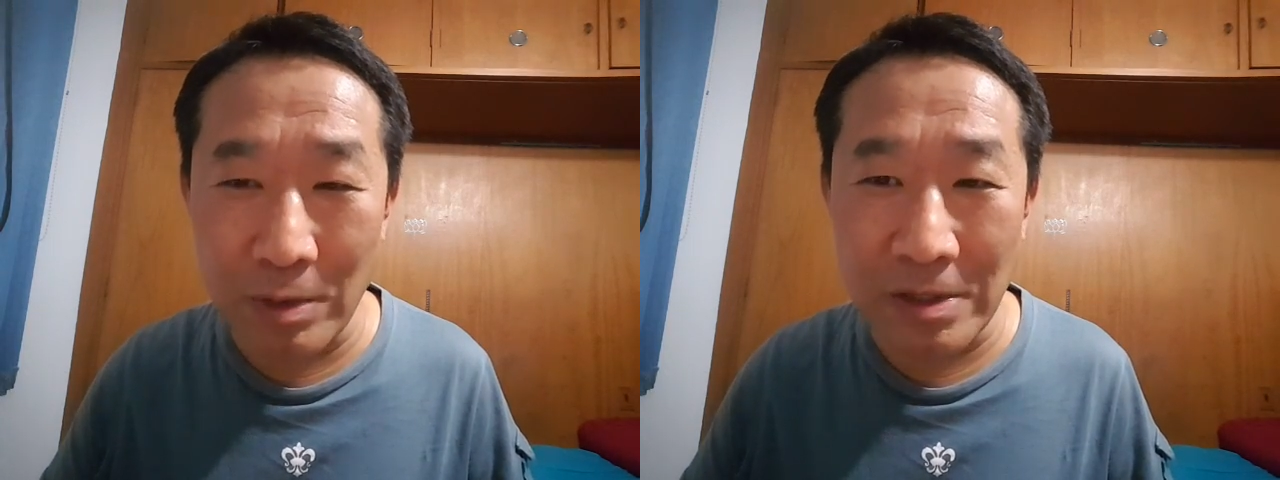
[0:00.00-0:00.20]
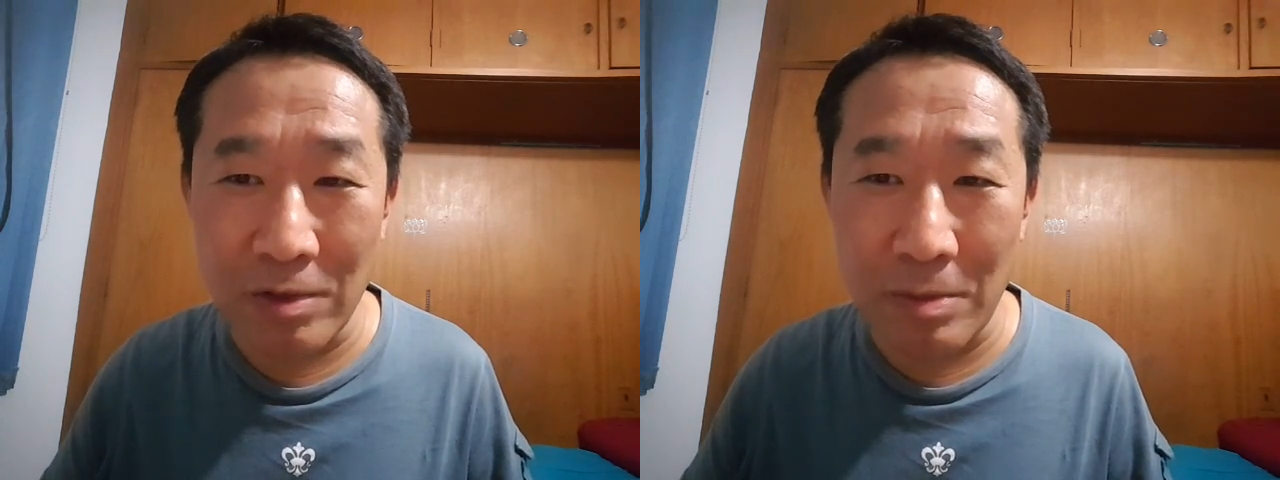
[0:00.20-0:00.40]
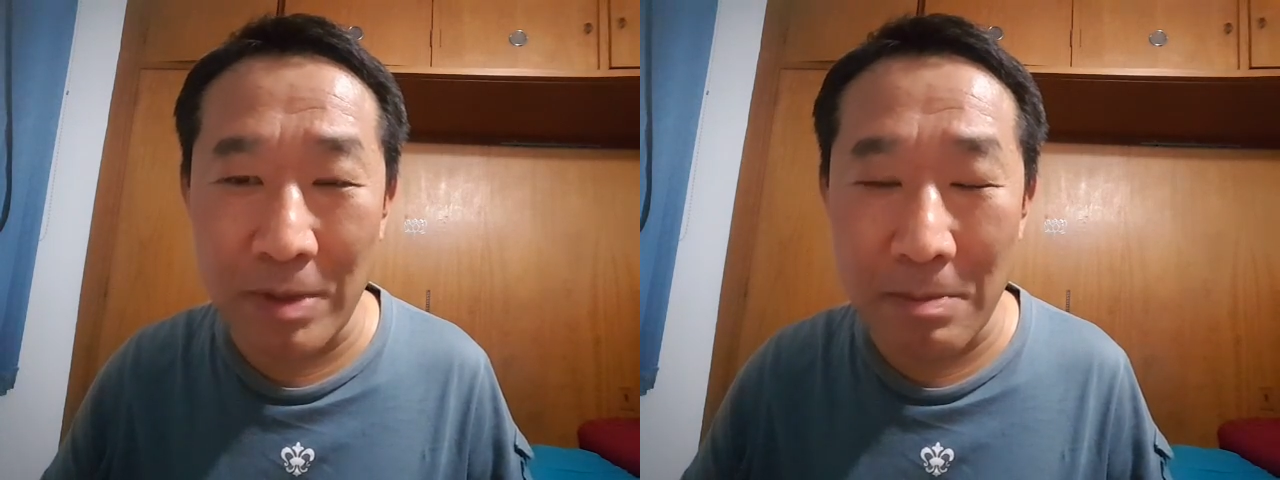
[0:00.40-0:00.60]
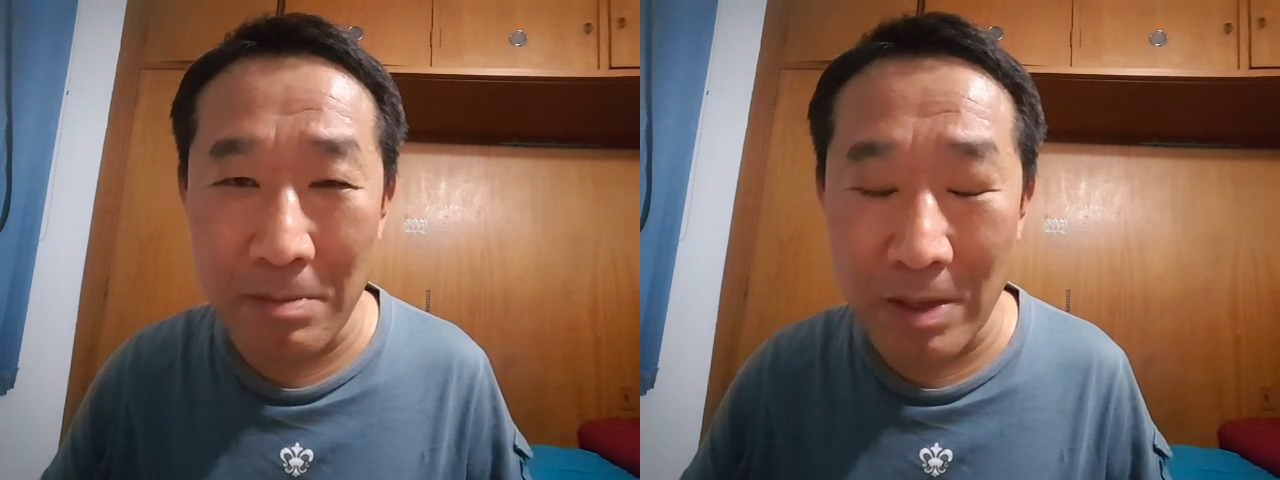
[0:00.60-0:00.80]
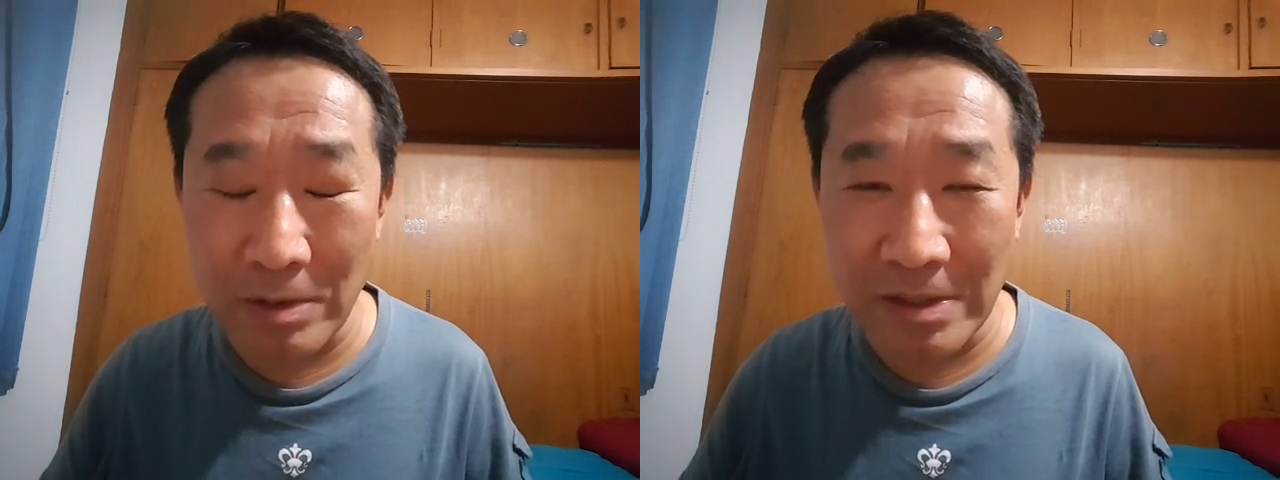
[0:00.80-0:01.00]
esse corpo é
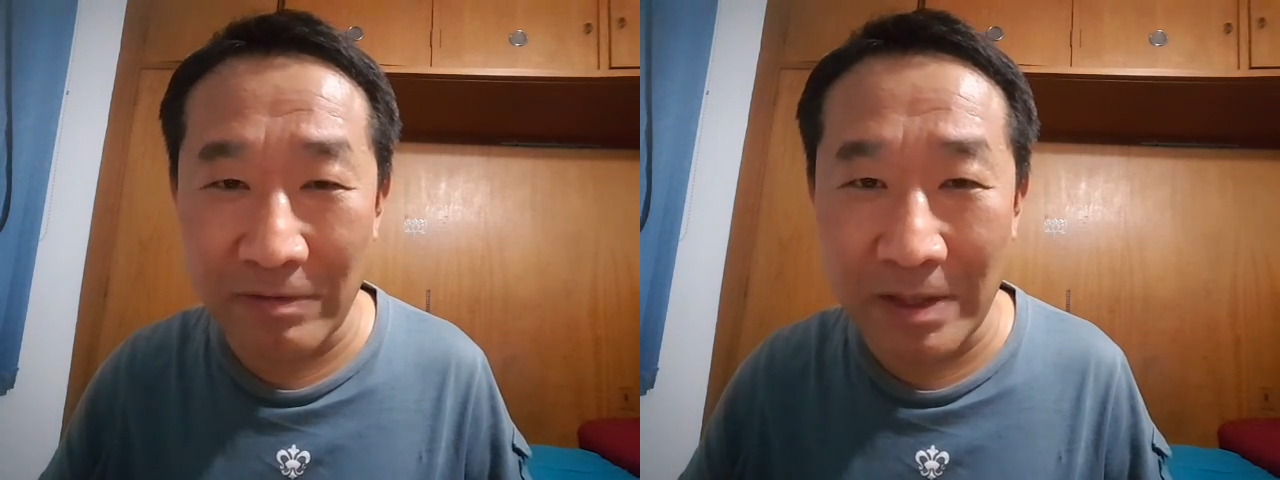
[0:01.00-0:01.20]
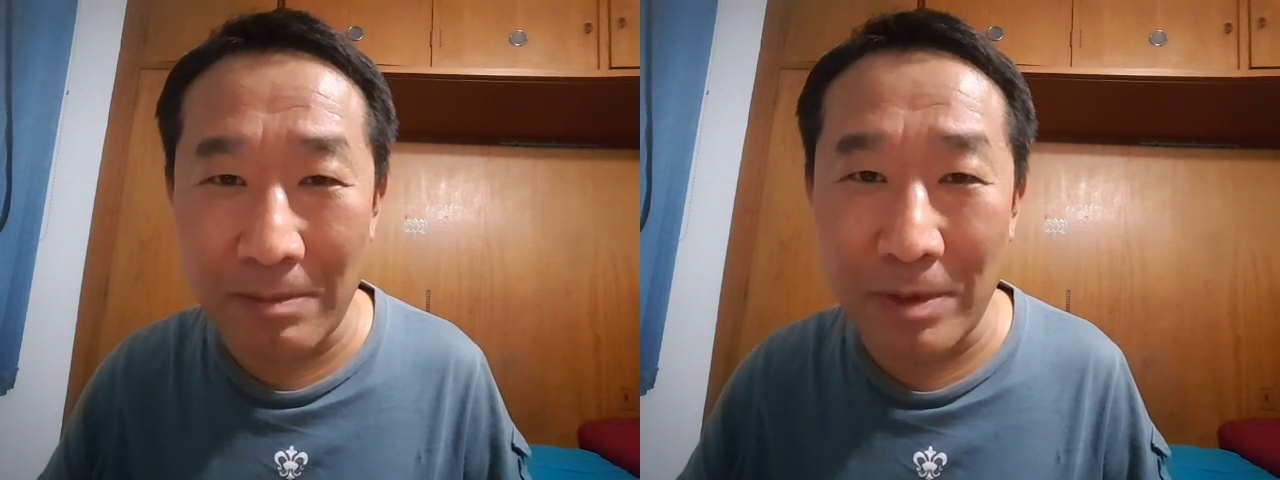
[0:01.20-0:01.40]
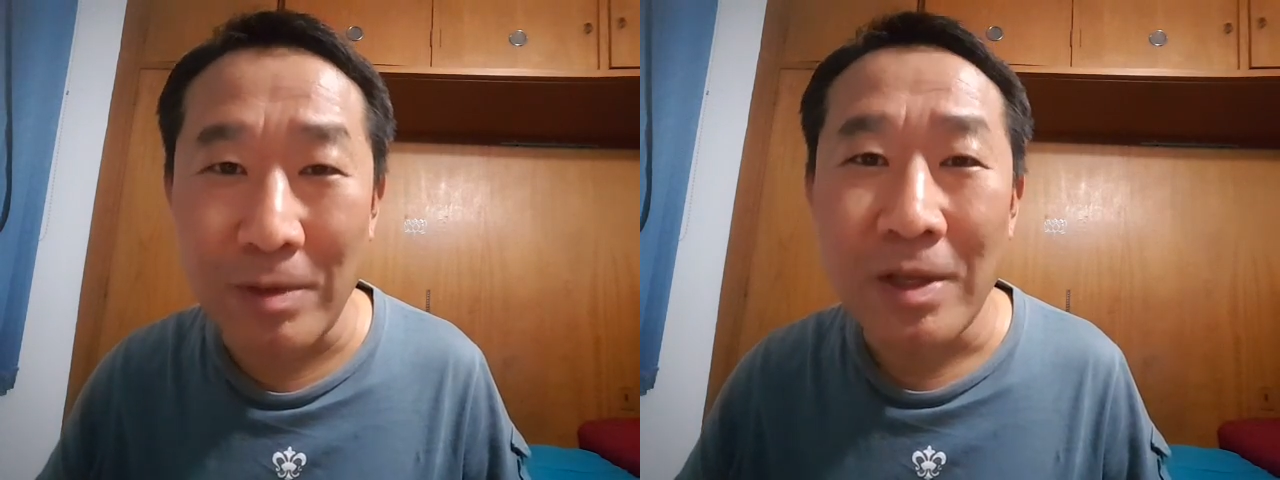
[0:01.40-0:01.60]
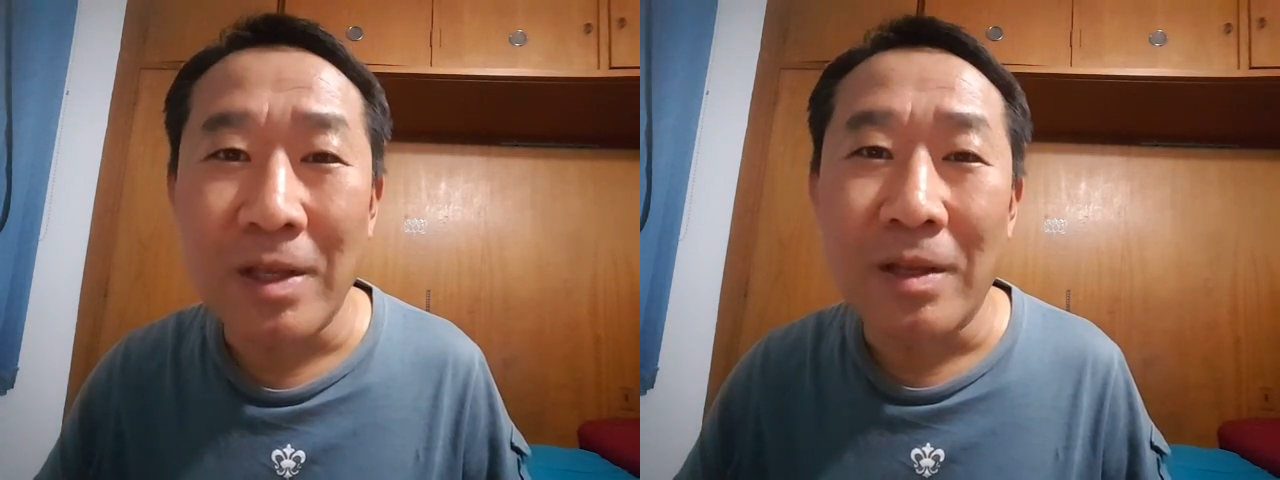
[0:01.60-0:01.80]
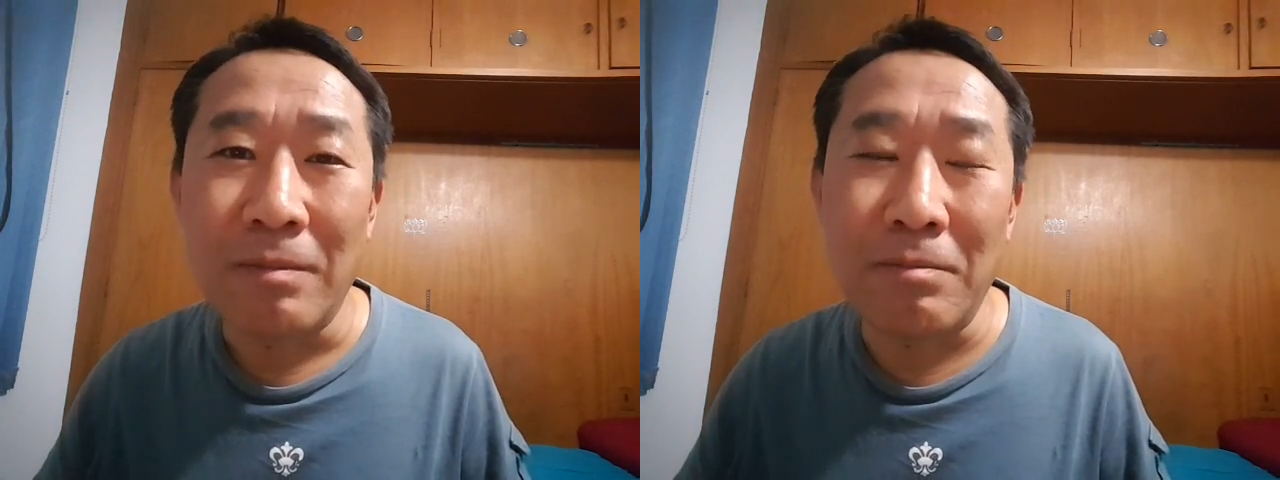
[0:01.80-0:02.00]
meu, essa vida é minha,
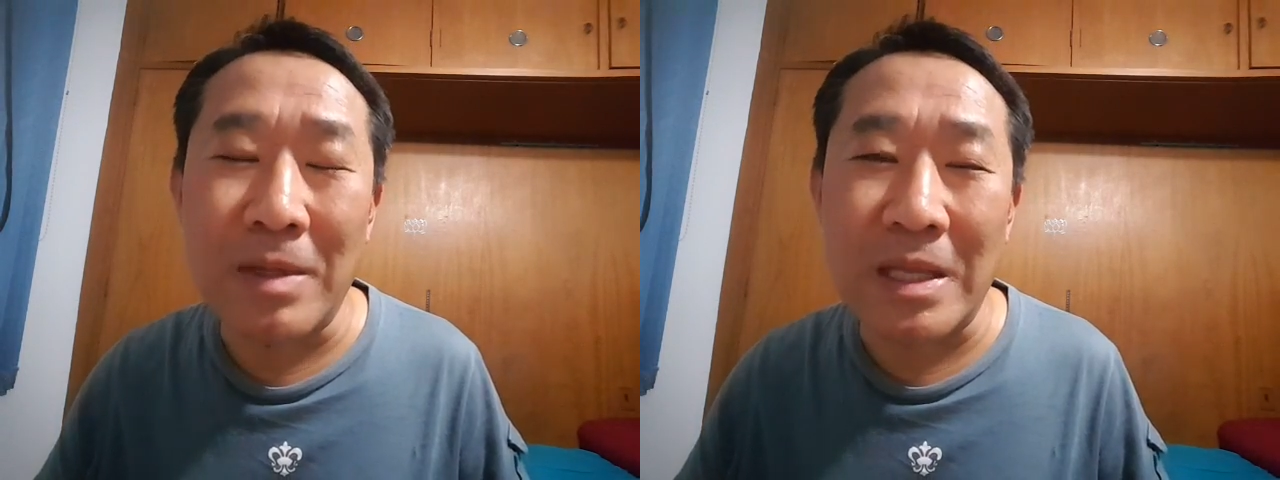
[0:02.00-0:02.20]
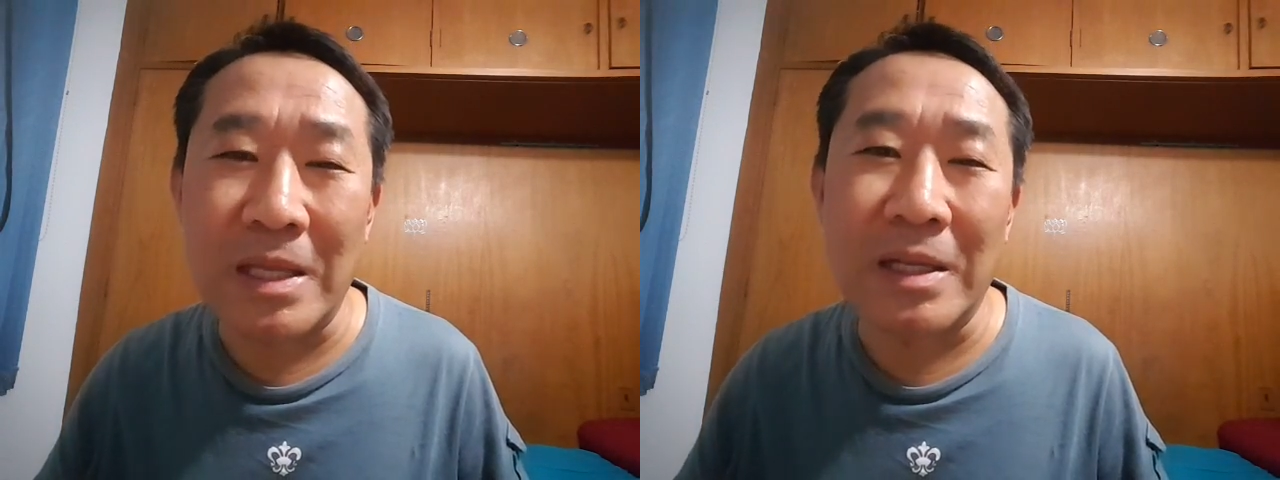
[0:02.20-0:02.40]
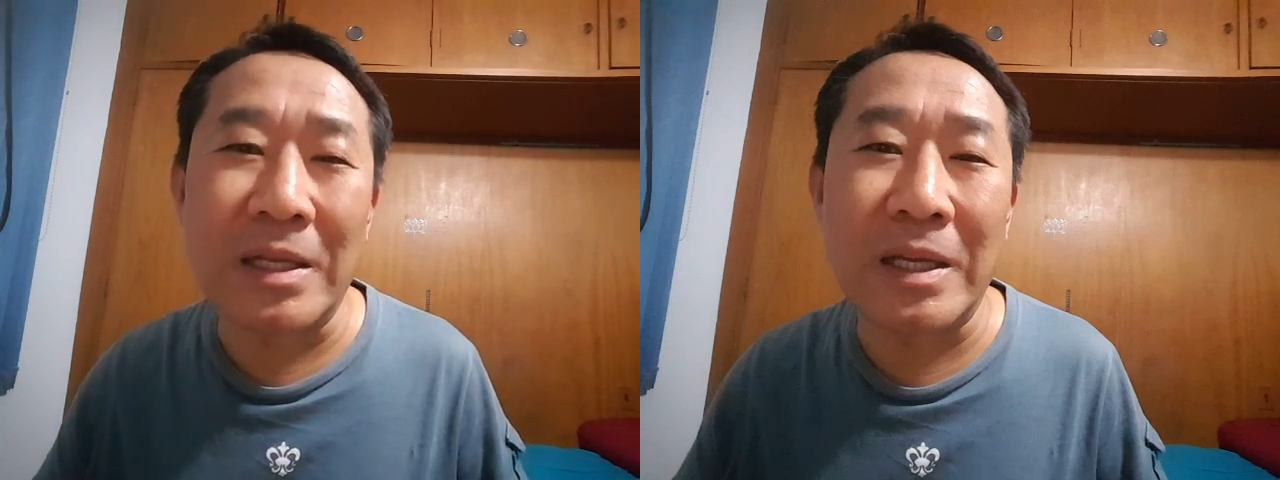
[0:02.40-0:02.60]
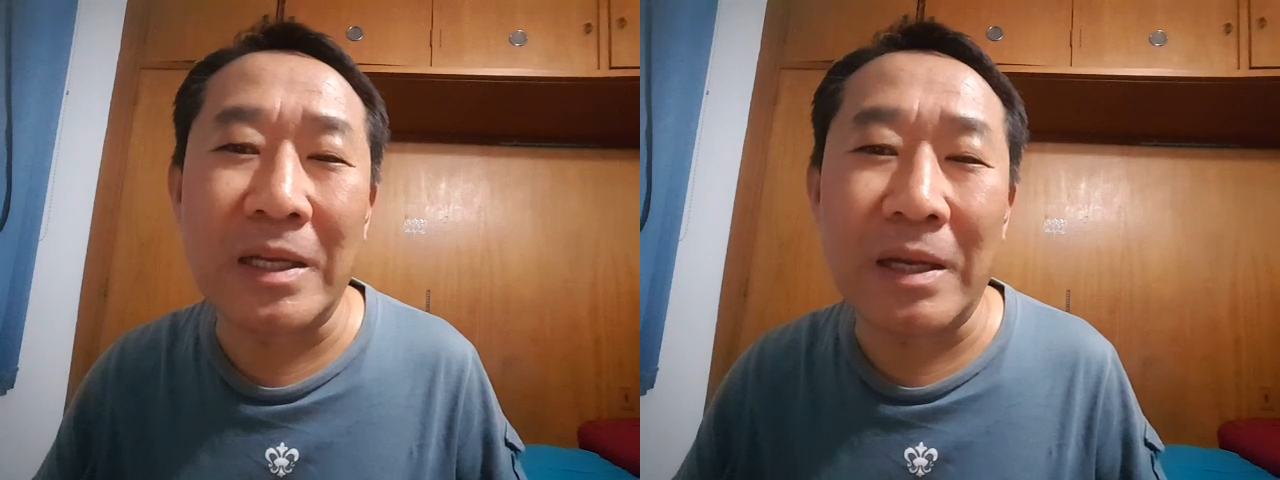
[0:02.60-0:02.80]
minha né?